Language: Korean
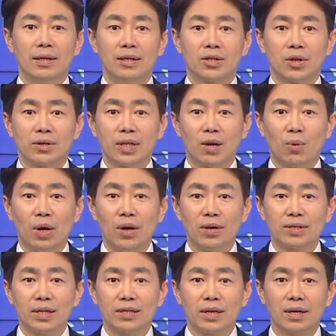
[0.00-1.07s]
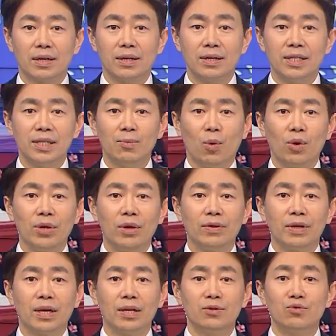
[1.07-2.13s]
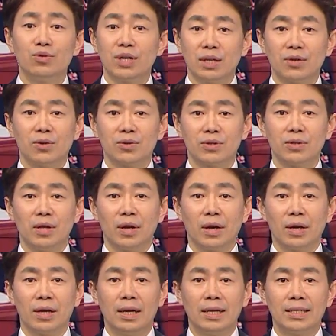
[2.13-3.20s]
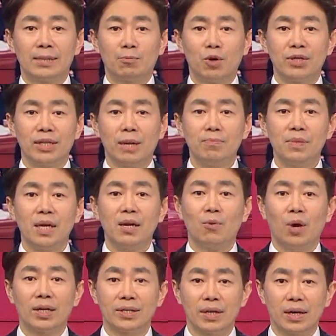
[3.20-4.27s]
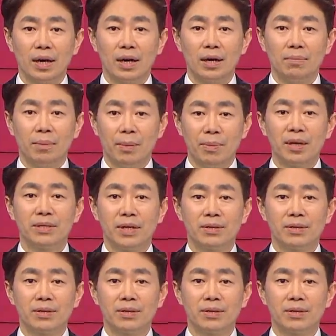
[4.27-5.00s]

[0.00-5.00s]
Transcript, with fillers: 절대 권력자 자리를 15년간 유지하는 것인데 집권 3기의 과제가 만만치